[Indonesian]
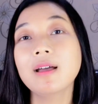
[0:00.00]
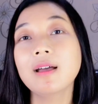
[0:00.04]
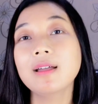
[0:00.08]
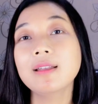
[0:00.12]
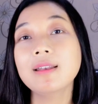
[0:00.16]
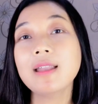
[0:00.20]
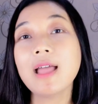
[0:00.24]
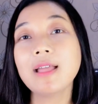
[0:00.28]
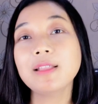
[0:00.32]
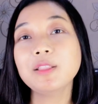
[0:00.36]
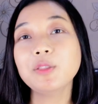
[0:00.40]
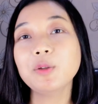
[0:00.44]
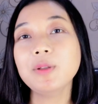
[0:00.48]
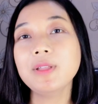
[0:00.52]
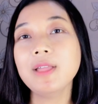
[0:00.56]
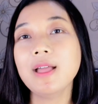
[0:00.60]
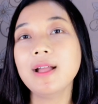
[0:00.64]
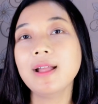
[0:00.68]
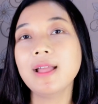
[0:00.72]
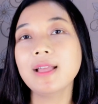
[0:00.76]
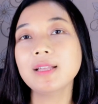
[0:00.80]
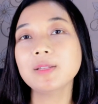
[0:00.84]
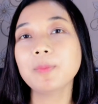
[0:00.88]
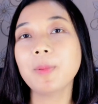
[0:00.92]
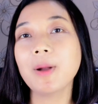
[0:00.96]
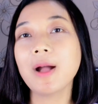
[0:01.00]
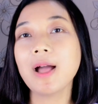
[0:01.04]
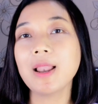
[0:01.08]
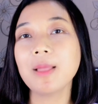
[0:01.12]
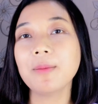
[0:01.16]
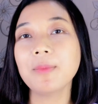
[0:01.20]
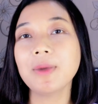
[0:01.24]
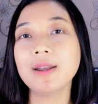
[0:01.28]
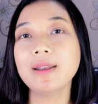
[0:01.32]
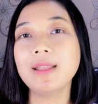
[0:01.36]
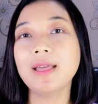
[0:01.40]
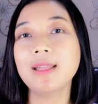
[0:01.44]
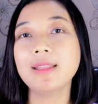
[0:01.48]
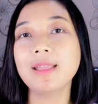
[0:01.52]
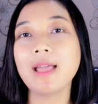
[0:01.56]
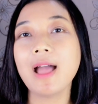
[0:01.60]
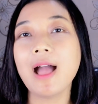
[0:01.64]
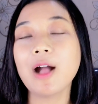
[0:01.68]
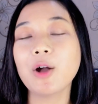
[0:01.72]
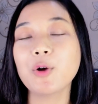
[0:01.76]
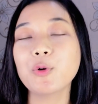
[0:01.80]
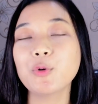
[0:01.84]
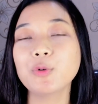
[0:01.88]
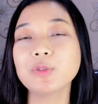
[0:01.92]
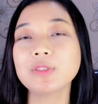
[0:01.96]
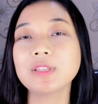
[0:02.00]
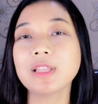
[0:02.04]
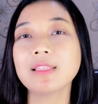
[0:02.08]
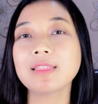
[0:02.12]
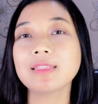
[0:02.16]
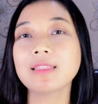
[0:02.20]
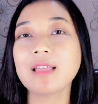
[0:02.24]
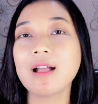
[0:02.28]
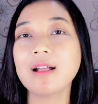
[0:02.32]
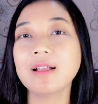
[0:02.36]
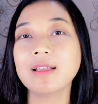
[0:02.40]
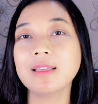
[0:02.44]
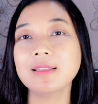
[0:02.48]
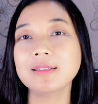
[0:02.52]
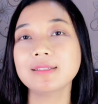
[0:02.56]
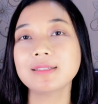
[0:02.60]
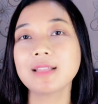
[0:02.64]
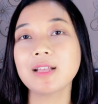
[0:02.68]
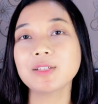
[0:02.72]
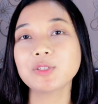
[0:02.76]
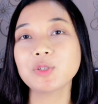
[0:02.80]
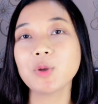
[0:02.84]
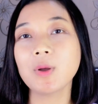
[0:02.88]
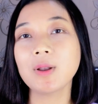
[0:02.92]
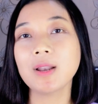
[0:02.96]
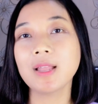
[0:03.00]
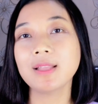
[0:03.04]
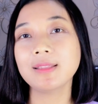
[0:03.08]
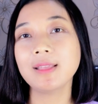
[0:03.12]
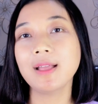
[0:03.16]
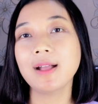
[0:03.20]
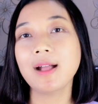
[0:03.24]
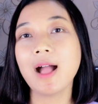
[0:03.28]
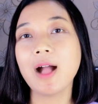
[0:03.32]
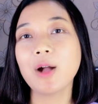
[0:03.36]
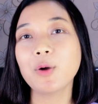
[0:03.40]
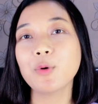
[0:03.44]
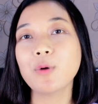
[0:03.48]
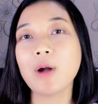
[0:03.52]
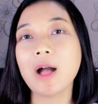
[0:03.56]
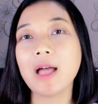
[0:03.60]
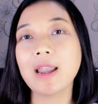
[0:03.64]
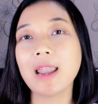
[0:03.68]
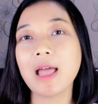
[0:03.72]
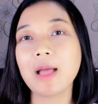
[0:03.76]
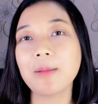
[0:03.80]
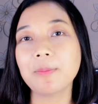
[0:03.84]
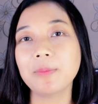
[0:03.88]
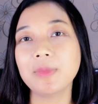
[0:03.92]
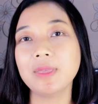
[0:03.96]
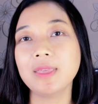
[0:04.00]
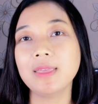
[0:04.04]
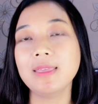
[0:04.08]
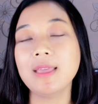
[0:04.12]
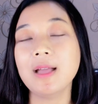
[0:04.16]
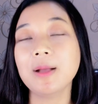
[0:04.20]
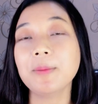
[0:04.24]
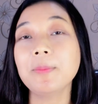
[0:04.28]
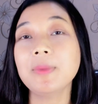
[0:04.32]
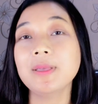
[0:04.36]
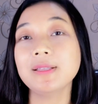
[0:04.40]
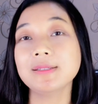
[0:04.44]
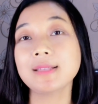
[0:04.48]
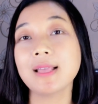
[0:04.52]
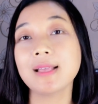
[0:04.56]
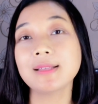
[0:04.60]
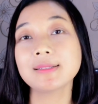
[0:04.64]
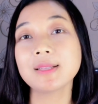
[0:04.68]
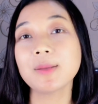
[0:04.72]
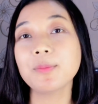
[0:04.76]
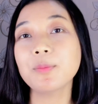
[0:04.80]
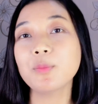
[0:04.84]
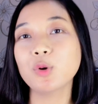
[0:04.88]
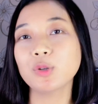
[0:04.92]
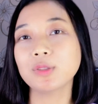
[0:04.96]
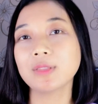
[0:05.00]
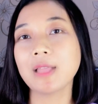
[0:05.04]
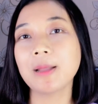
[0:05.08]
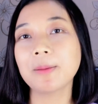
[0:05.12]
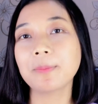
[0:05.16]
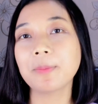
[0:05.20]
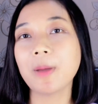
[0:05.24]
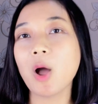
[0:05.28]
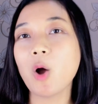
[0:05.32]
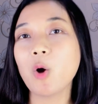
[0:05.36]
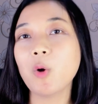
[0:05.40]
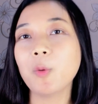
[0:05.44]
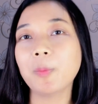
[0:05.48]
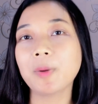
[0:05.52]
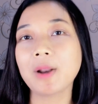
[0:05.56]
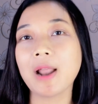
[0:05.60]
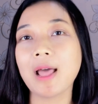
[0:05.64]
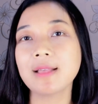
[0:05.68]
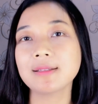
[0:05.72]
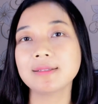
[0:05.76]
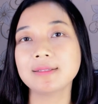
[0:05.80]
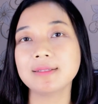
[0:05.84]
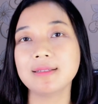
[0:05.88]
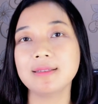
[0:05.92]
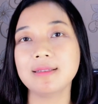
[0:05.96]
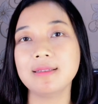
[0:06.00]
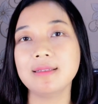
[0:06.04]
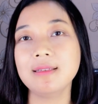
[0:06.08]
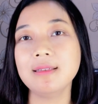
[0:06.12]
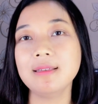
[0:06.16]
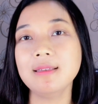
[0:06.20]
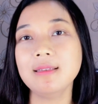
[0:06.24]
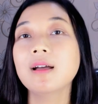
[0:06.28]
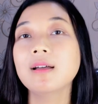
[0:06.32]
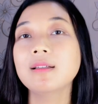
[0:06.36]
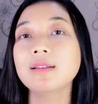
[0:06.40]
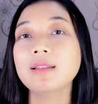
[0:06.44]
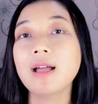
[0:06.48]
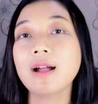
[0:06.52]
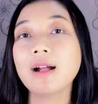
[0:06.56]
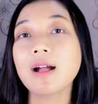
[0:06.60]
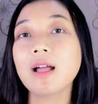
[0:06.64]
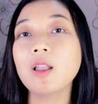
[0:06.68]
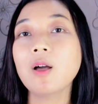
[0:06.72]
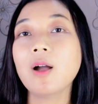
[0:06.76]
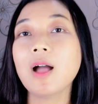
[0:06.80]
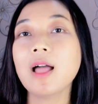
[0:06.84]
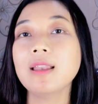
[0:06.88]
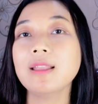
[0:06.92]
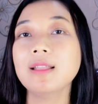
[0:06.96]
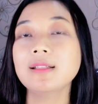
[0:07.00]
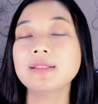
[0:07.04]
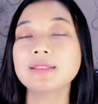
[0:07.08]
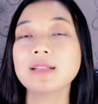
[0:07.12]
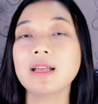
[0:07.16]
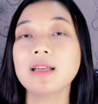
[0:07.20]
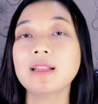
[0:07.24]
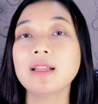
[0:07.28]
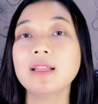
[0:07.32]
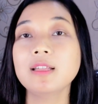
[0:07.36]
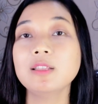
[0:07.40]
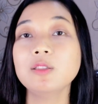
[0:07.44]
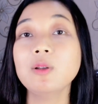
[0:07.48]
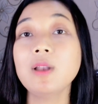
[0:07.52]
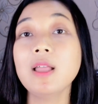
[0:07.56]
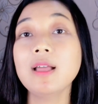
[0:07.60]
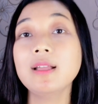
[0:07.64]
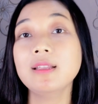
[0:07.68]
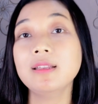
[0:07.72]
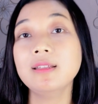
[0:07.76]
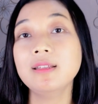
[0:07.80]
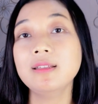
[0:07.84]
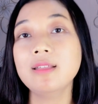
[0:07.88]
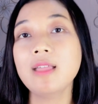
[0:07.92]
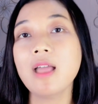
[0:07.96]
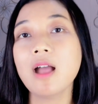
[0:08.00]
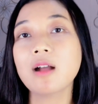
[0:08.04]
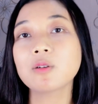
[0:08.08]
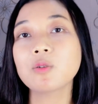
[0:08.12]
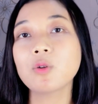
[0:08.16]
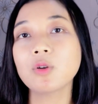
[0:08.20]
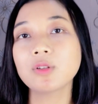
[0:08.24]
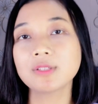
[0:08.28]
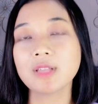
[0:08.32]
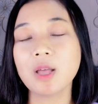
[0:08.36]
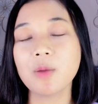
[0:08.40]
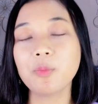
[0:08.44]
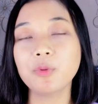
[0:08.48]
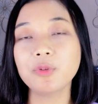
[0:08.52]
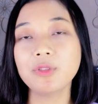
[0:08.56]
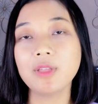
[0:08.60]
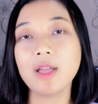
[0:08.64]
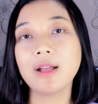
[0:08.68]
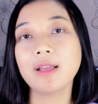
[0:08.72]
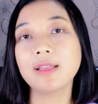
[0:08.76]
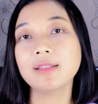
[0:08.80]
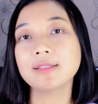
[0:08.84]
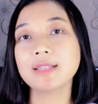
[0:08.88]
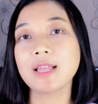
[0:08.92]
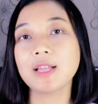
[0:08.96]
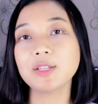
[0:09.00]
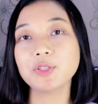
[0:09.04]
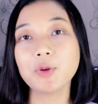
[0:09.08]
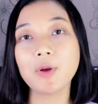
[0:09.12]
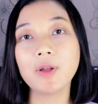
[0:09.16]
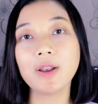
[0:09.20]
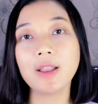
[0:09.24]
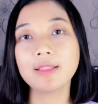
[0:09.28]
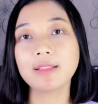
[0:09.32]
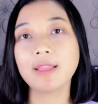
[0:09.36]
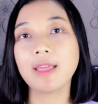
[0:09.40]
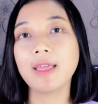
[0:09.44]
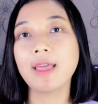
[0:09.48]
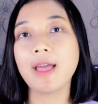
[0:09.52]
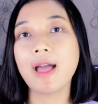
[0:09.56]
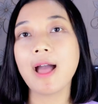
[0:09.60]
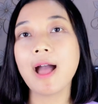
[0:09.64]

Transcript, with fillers: Nah itu dia guys pengalaman dari aku tentang kista coklat yang aku alami yang bisa sembuh tanpa operasi. Nah kalau kalian sekarang itu lagi didiagnosa punya kista coklat kayak